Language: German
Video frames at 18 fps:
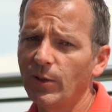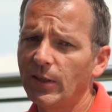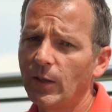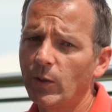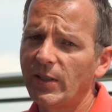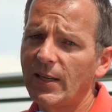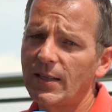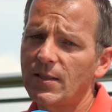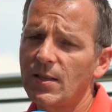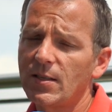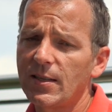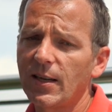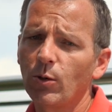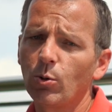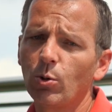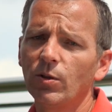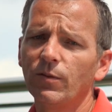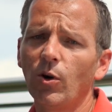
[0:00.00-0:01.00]
Und genau das ist der
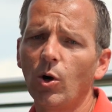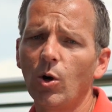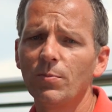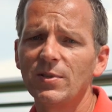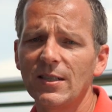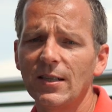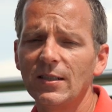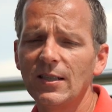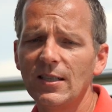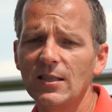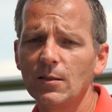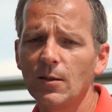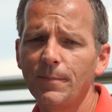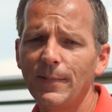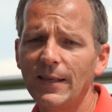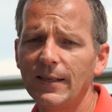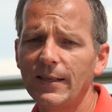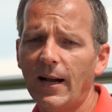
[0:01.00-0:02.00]
Grund, warum es in diesem
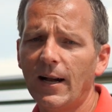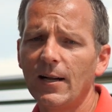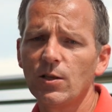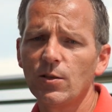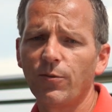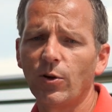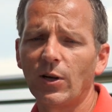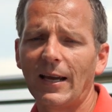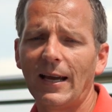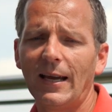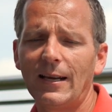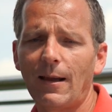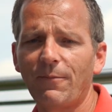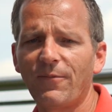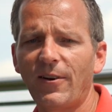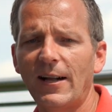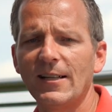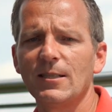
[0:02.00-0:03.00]
Gebiet, also von
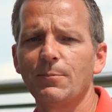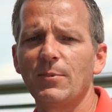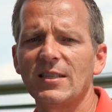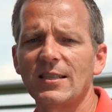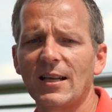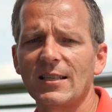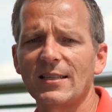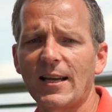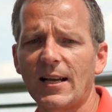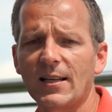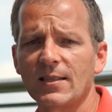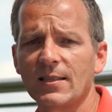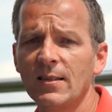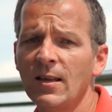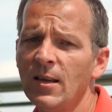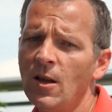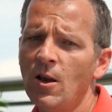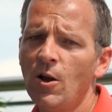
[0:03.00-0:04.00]
Rheinland-Pfalz bis nach Sachsen